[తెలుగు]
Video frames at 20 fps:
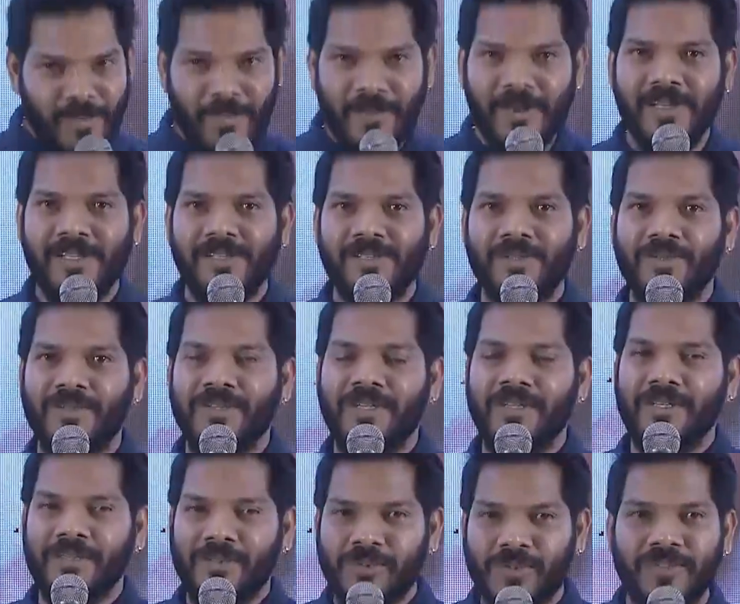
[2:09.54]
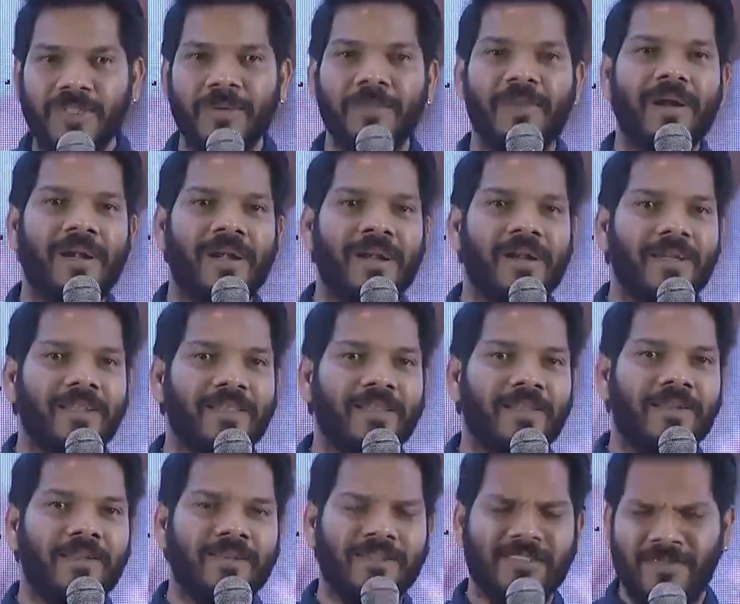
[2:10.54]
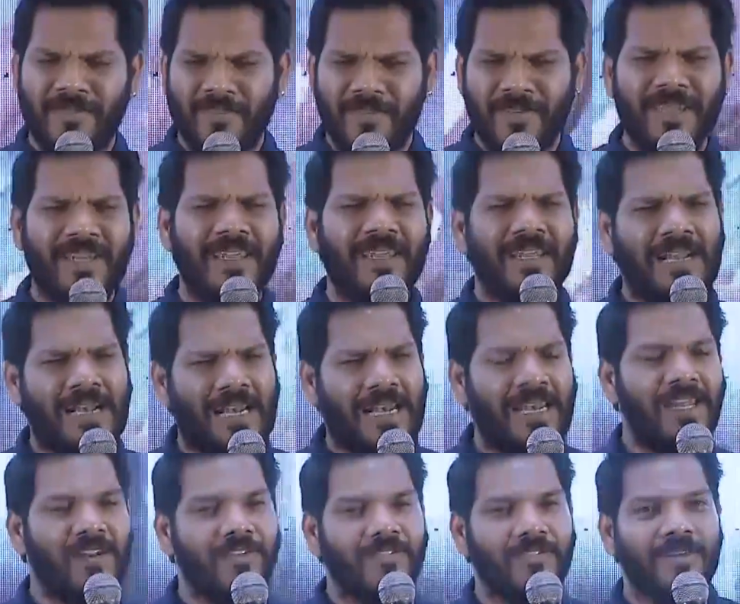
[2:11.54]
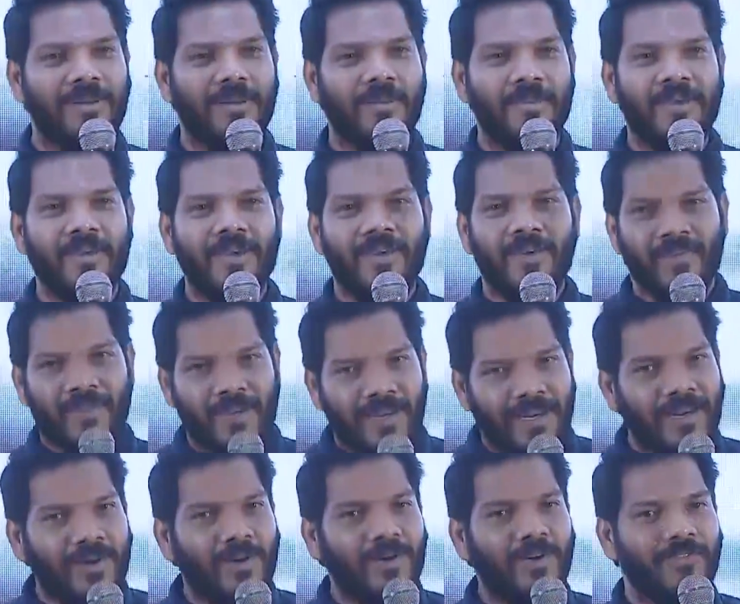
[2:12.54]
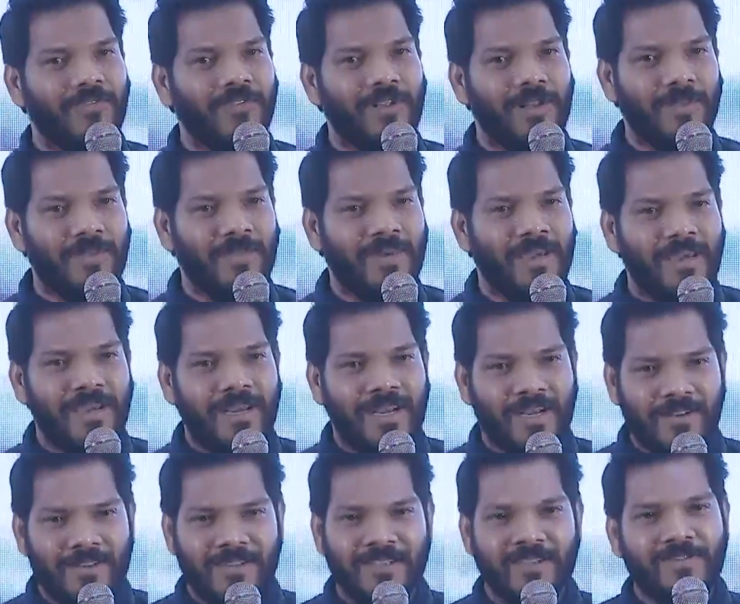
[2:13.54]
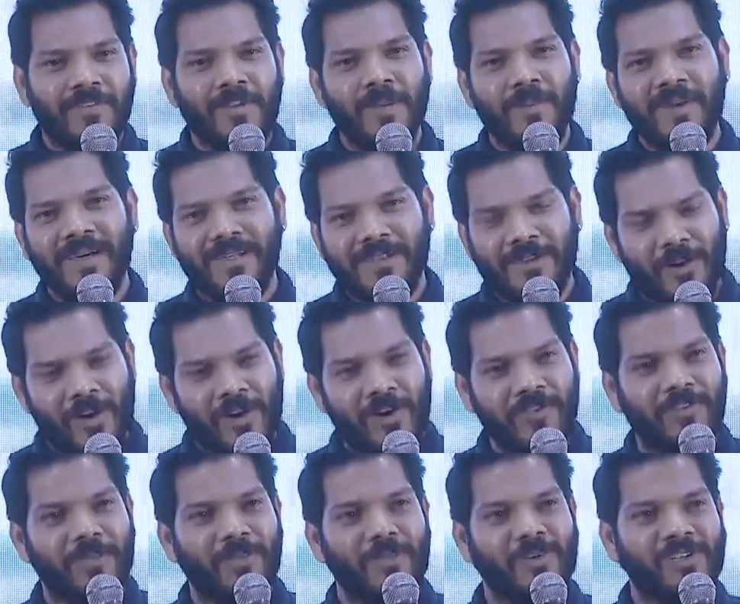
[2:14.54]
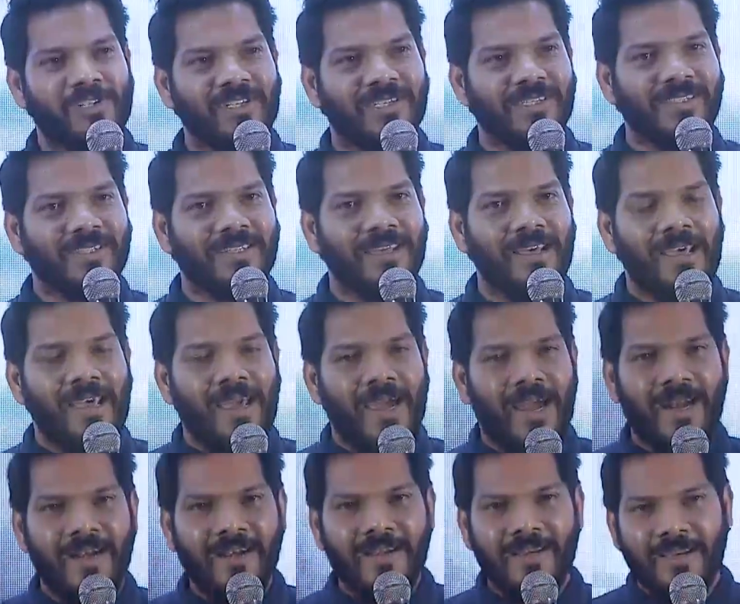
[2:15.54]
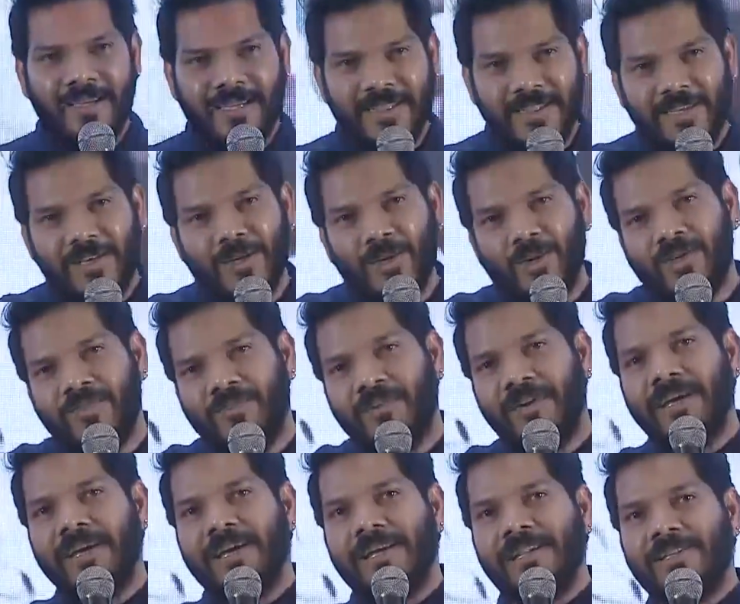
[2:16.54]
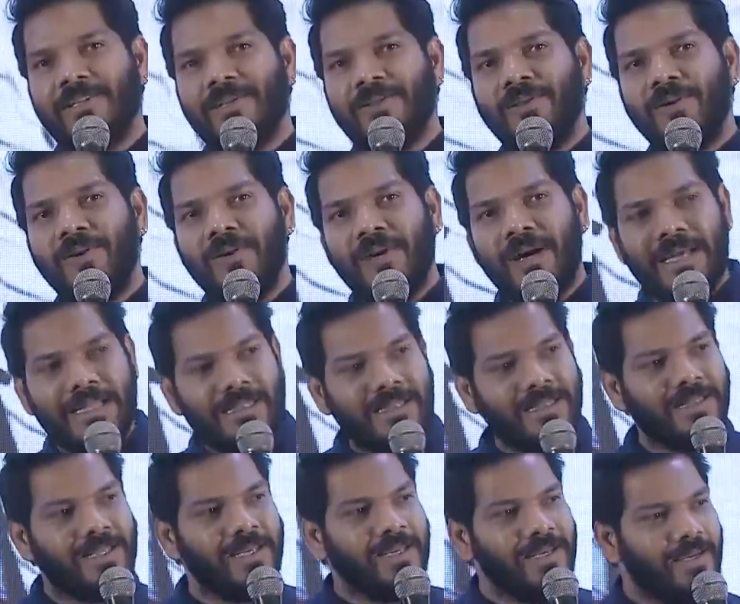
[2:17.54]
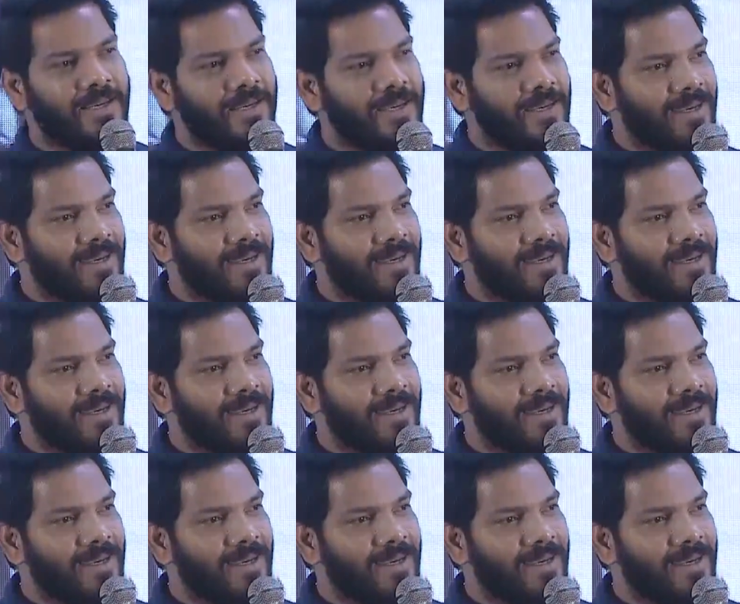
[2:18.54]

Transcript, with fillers: ఈ సినిమా నేను చూసాను చూసే మాట్లాడుతున్నాను ఇట్స్ అ వెరీ క్లీన్ ఫిల్మ్ వెరీ గుడ్ ఫిల్మ్ దిస్ ఫిల్మ్ హ్యాస్ లాడ్ ఆఫ్ ఇమోషన్స్ అండ్ ఎంత యూత్ఫుల్గా వెళ్తుందో అంతే